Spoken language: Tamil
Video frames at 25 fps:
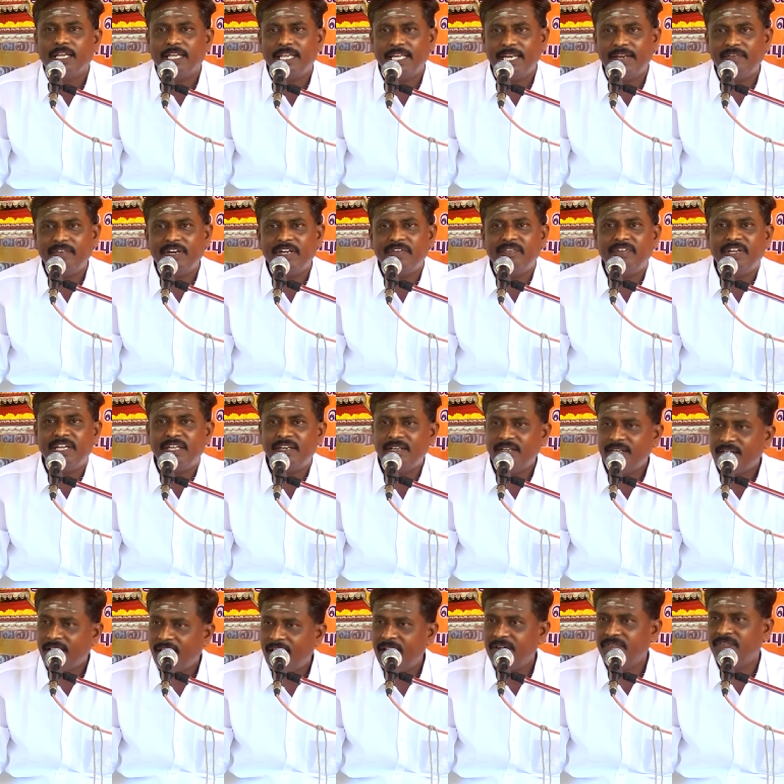இறைவன் வேறு
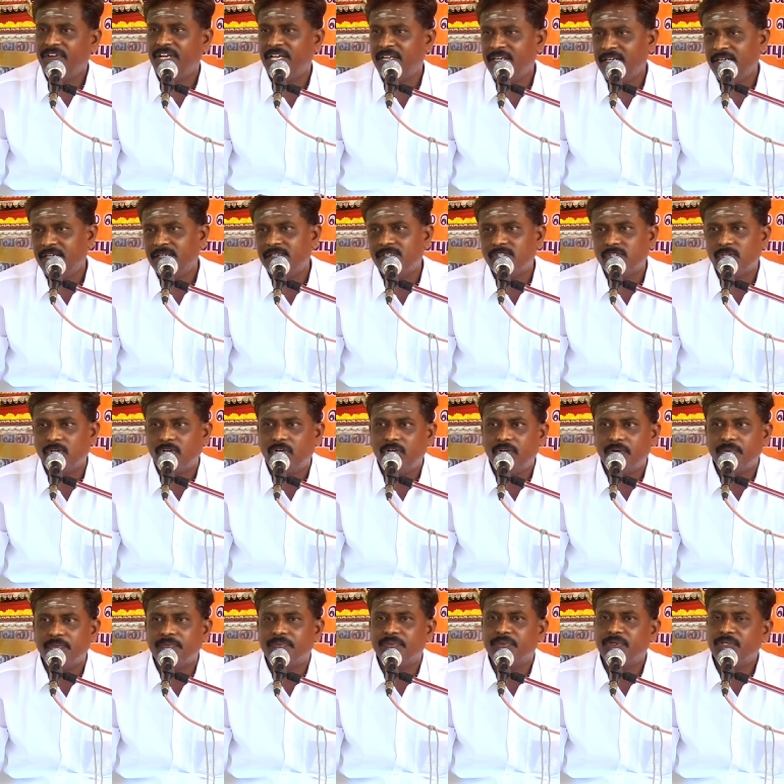நான் வேறு என்று
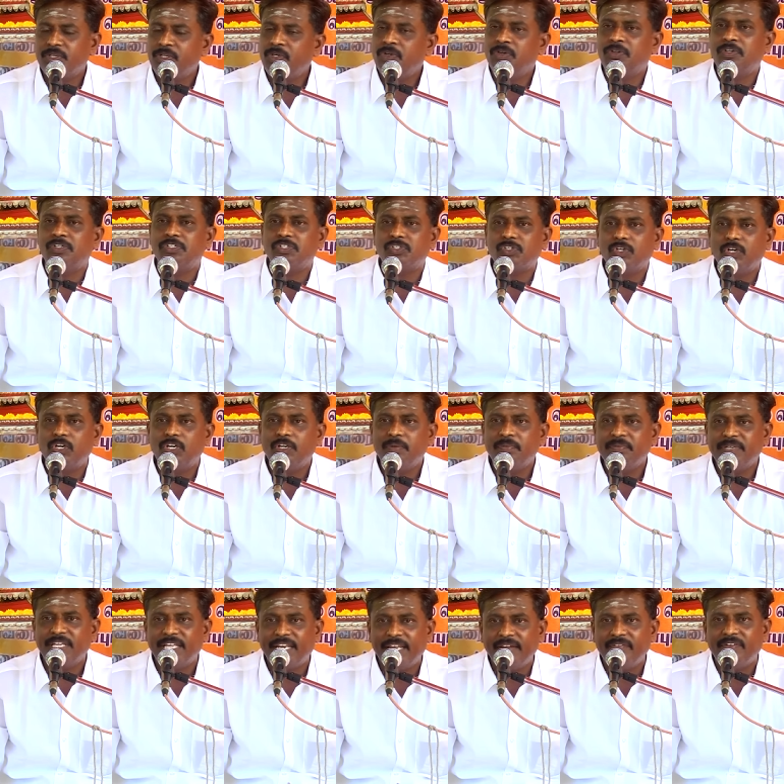சொல்லும் இன்னொன்று சொல்லும்
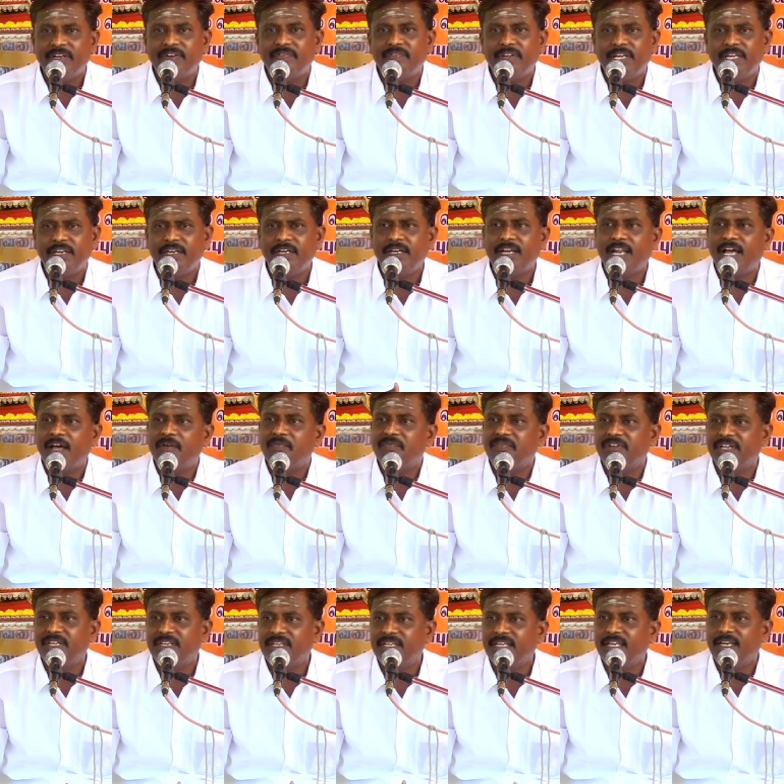இறைவன் வேறு நாம்
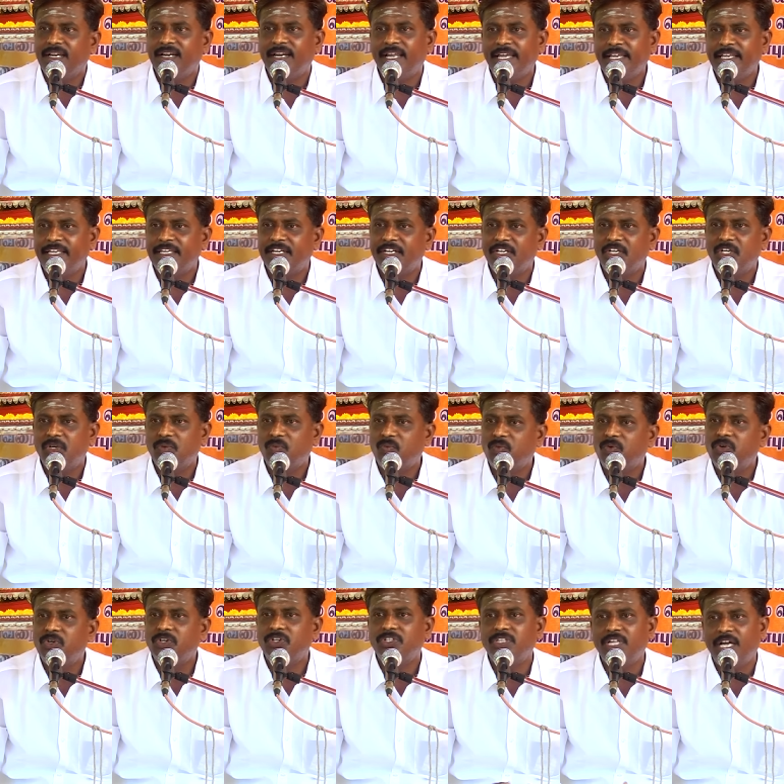வேறு இல்லை இரண்டும்
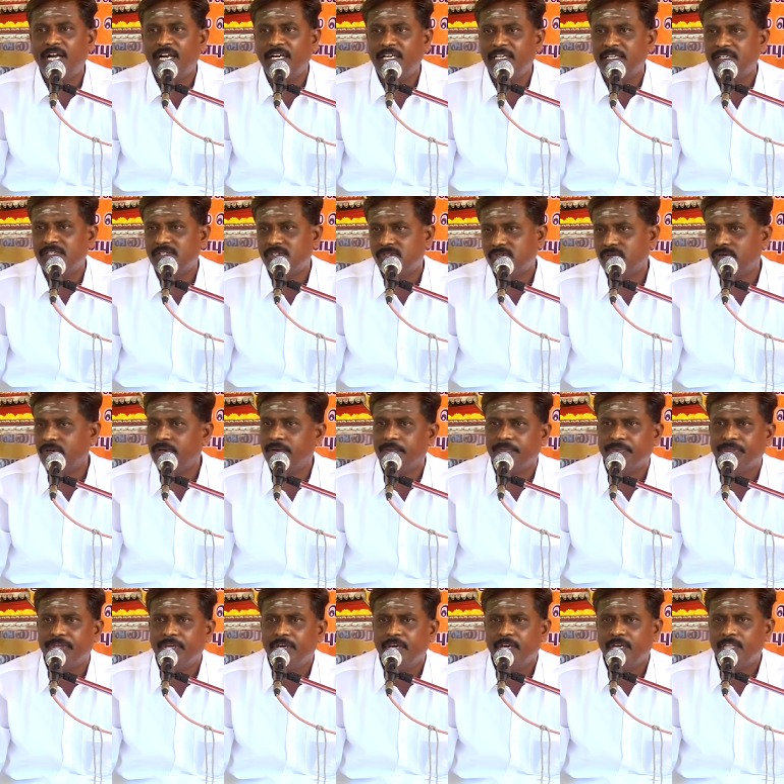ஒன்றுதான் என்று சொல்லும்
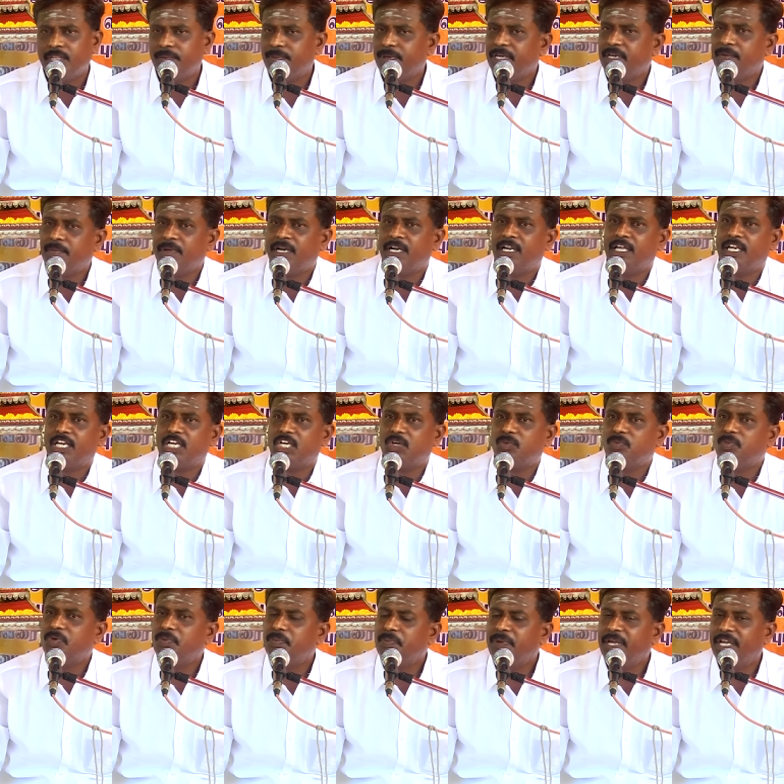இது பெருமானாருக்கு
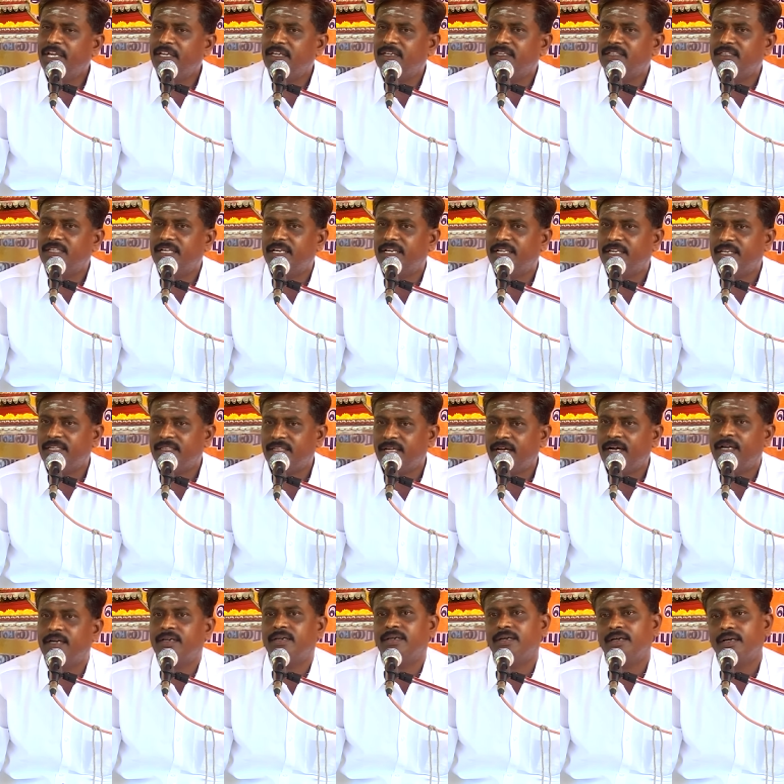முன்பே இருந்த
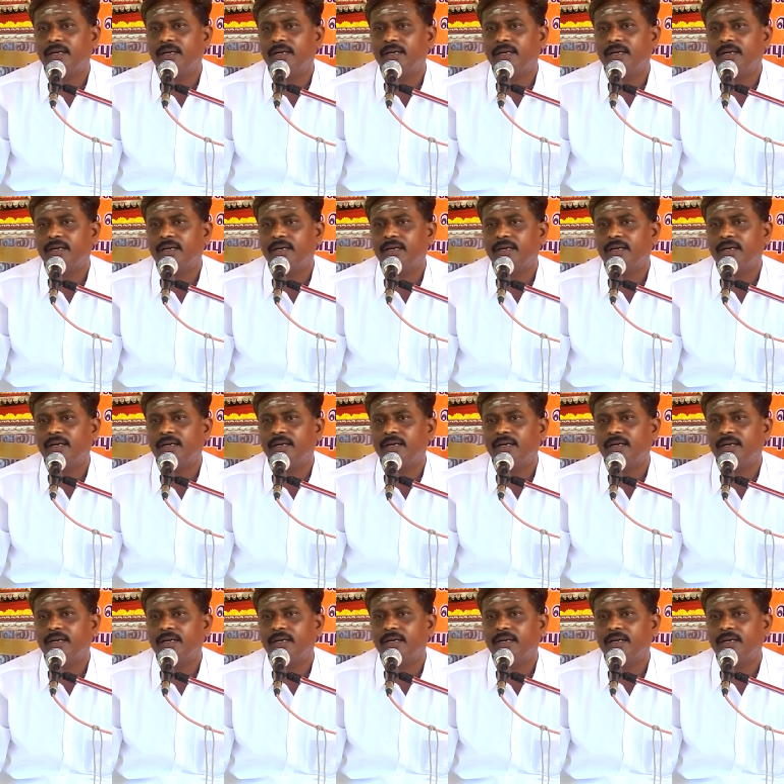நெறிதான்